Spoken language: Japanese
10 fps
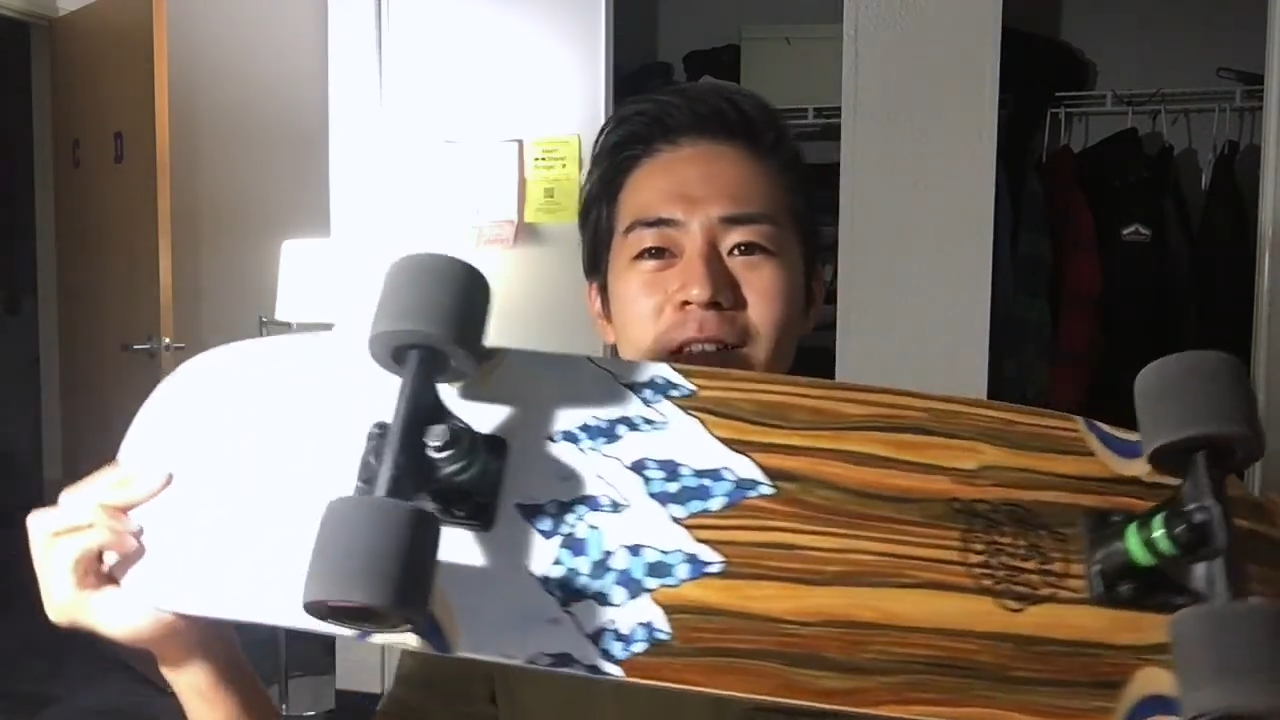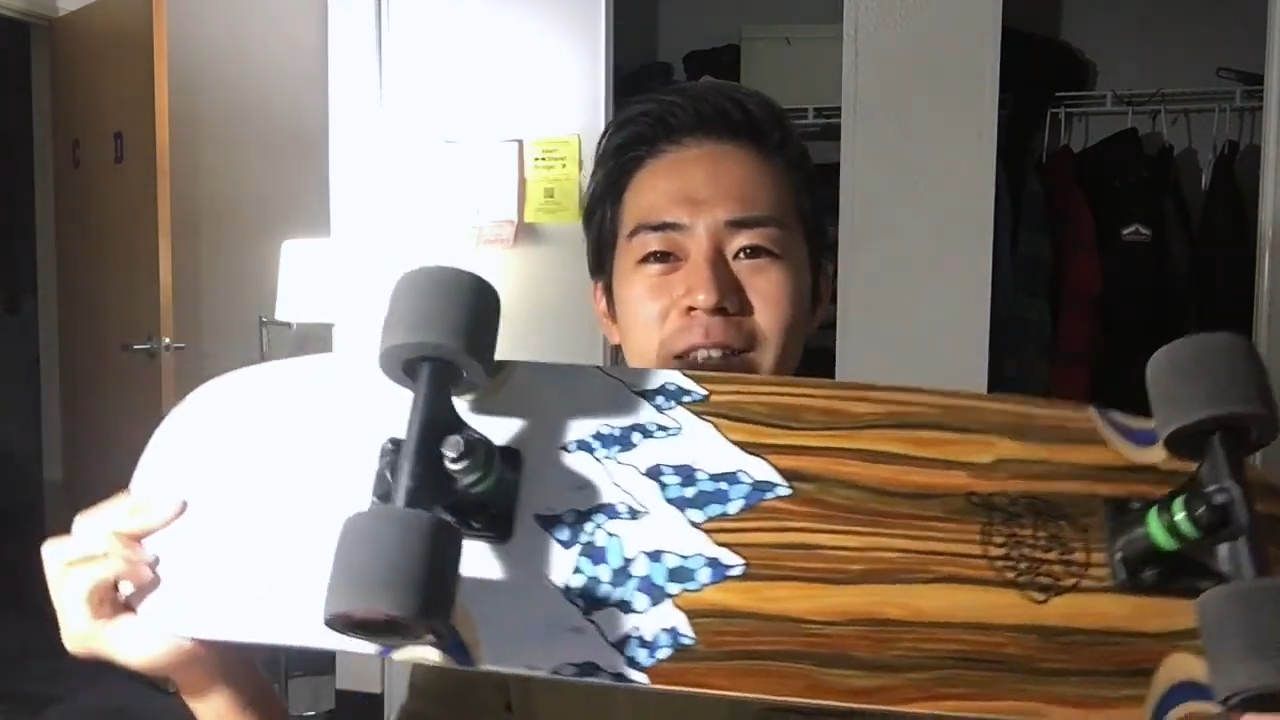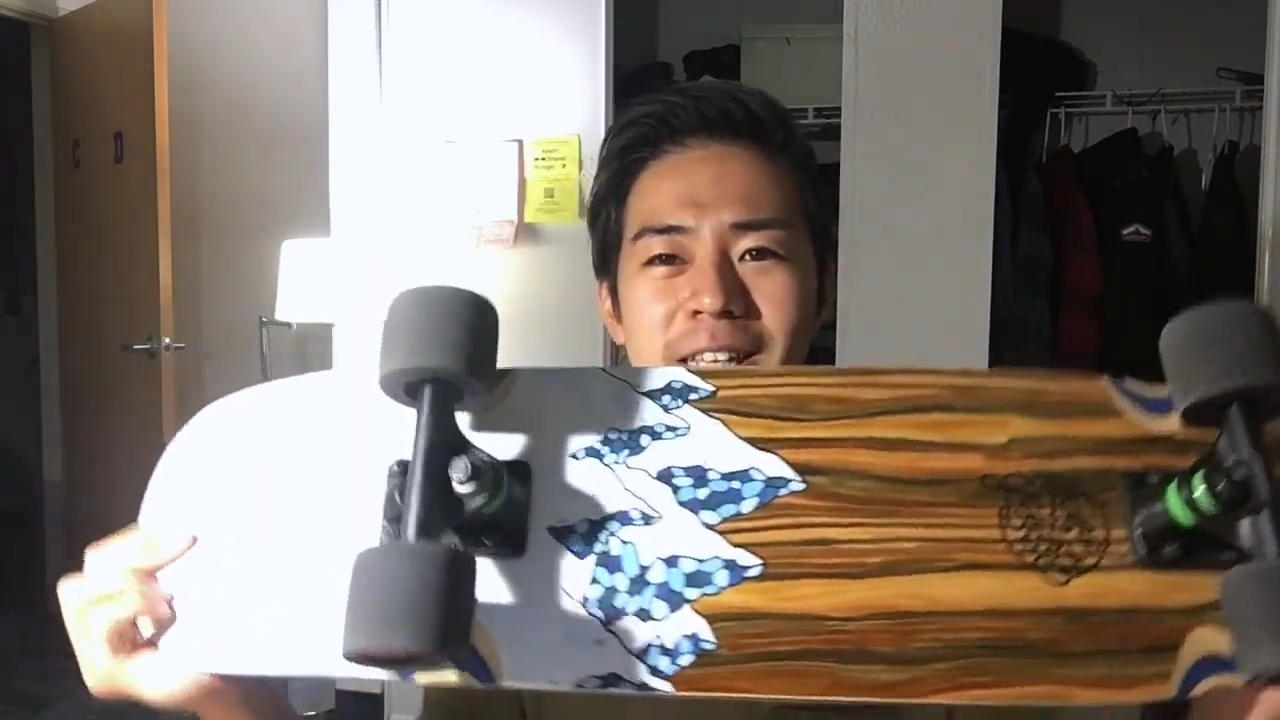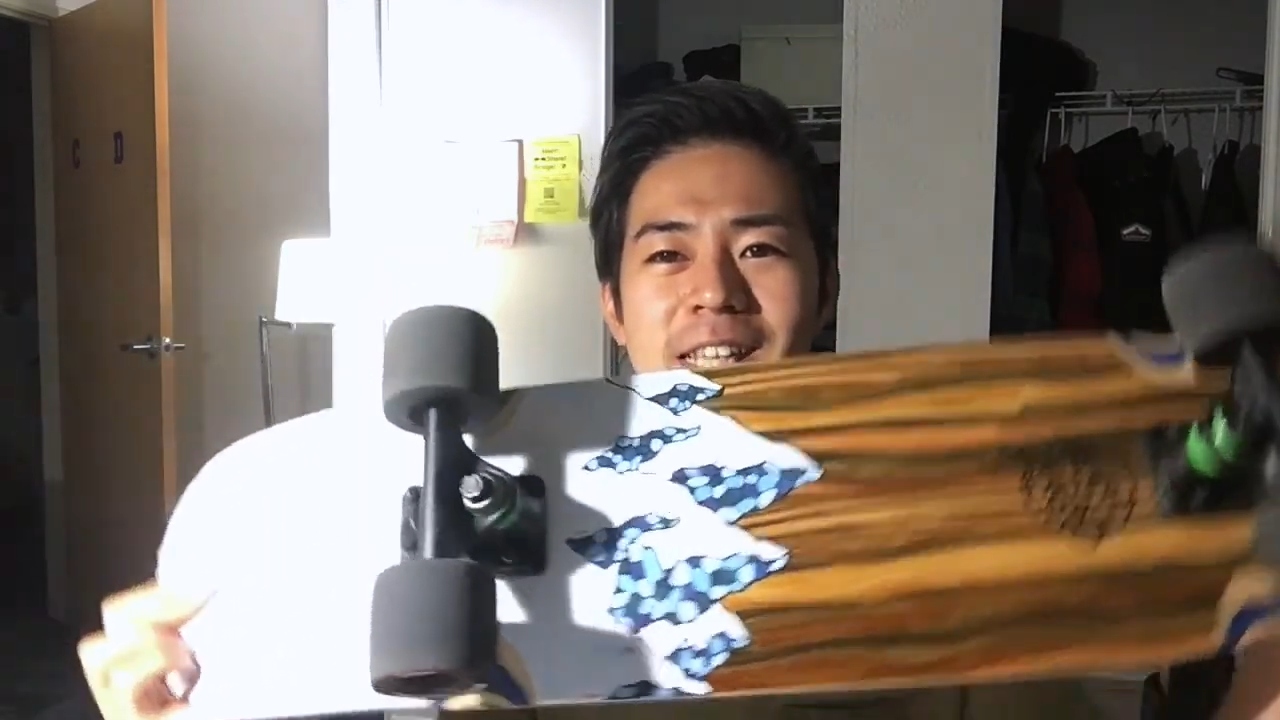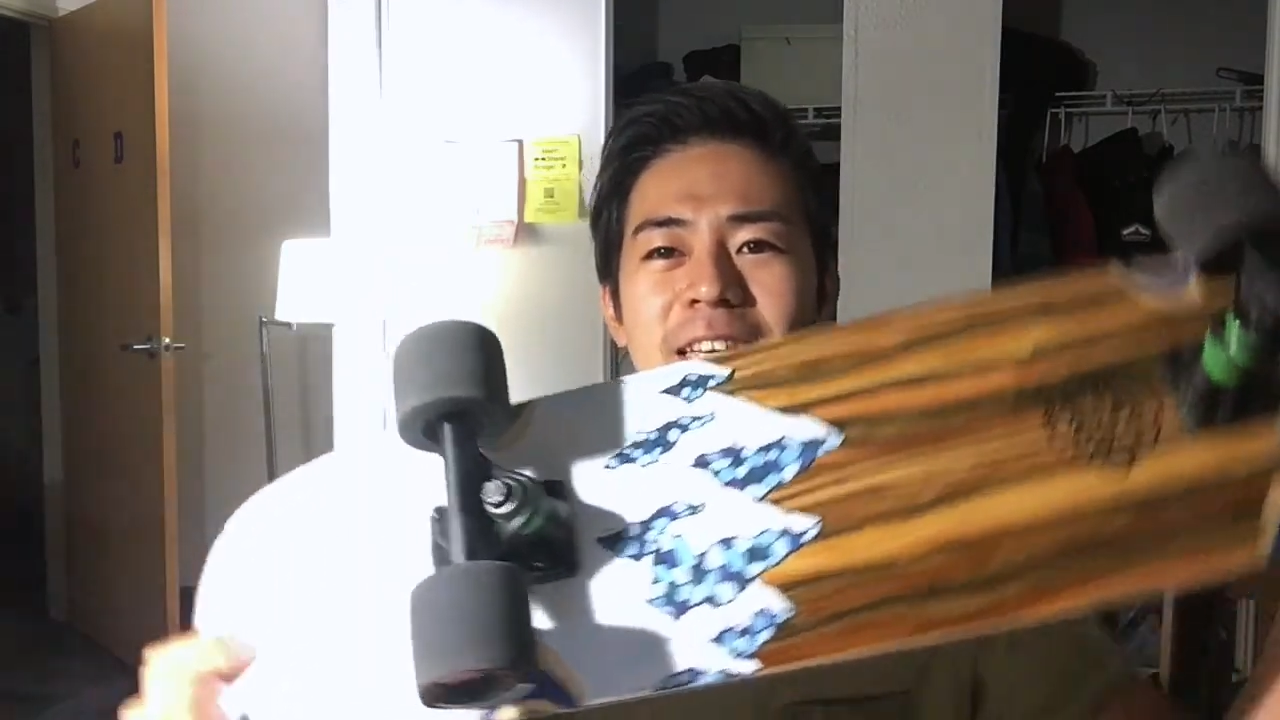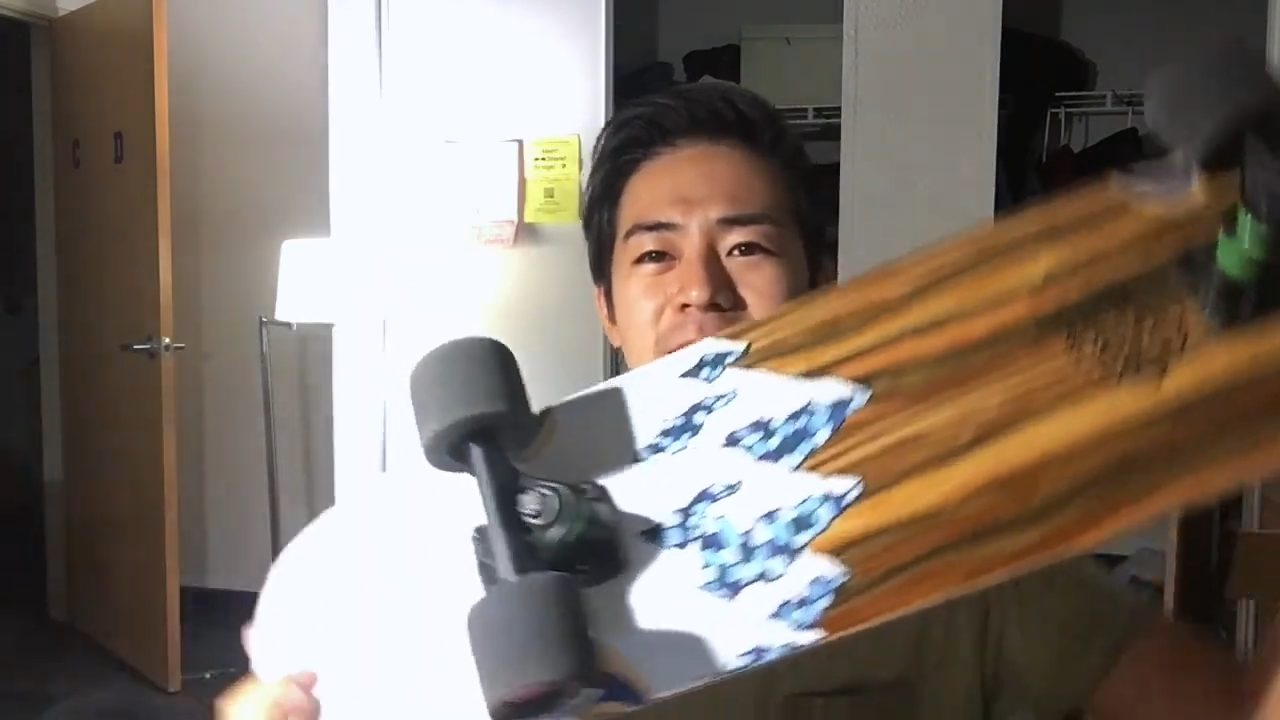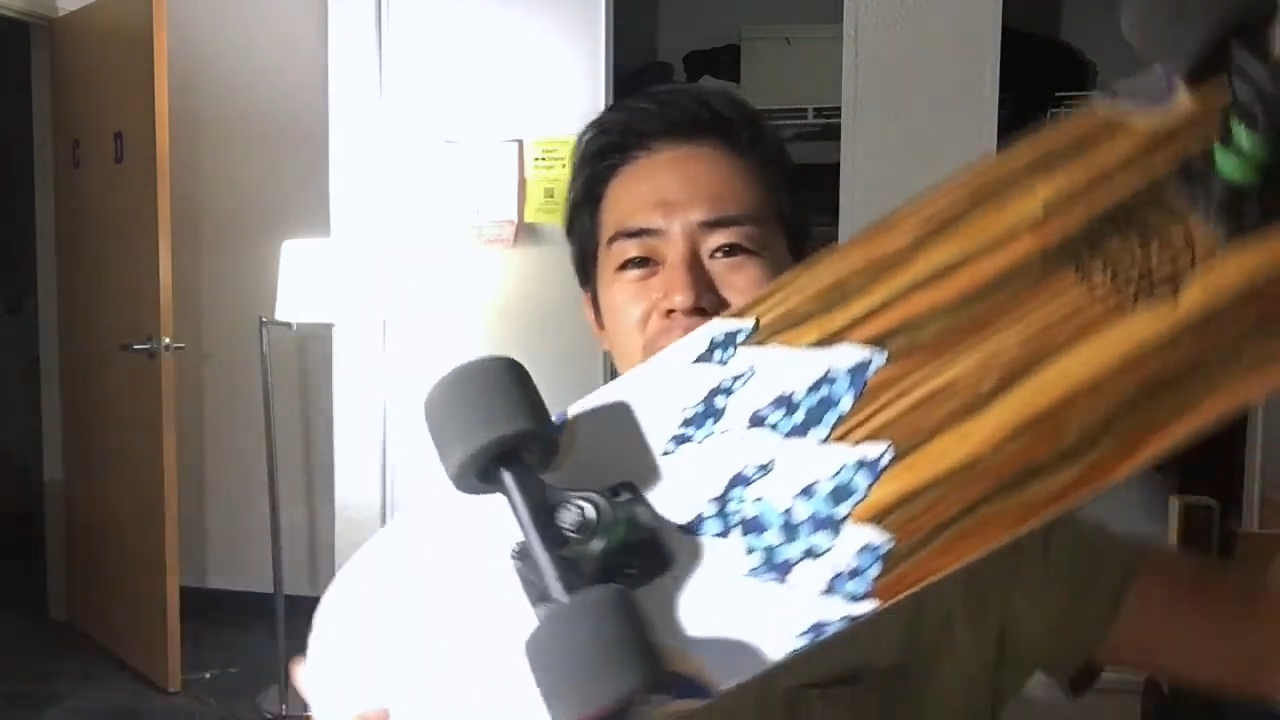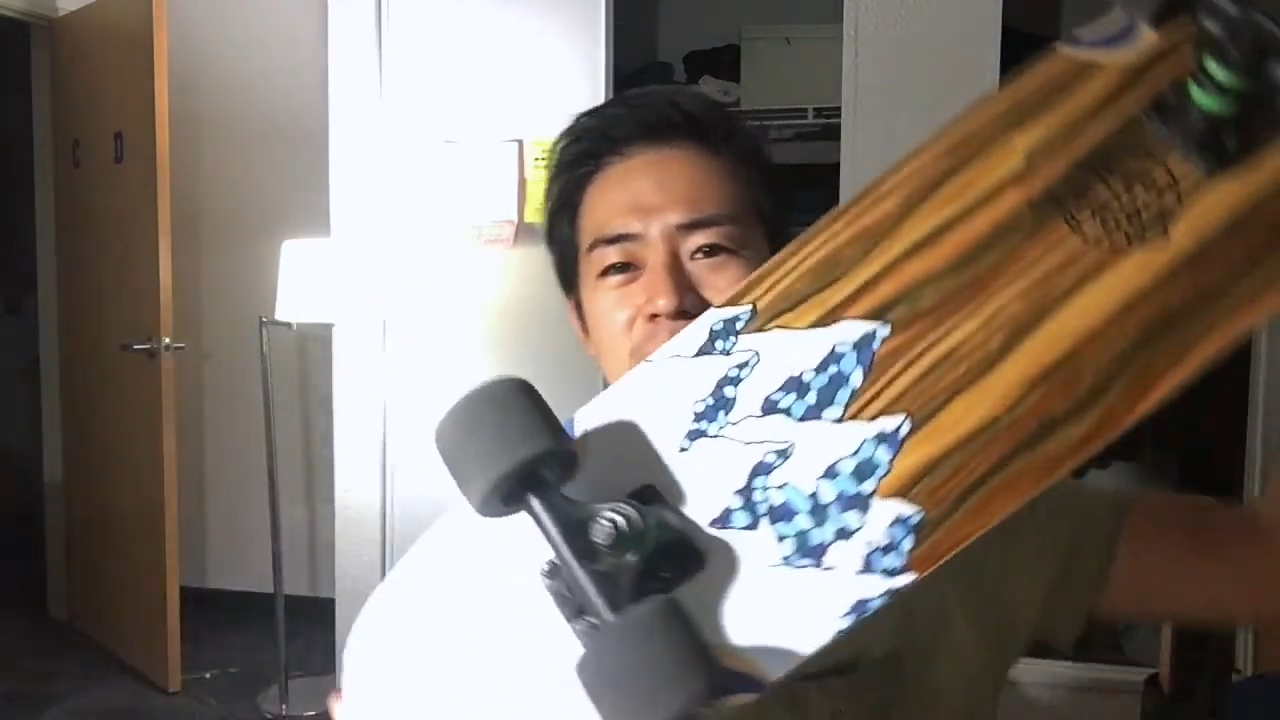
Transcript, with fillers: デザイン、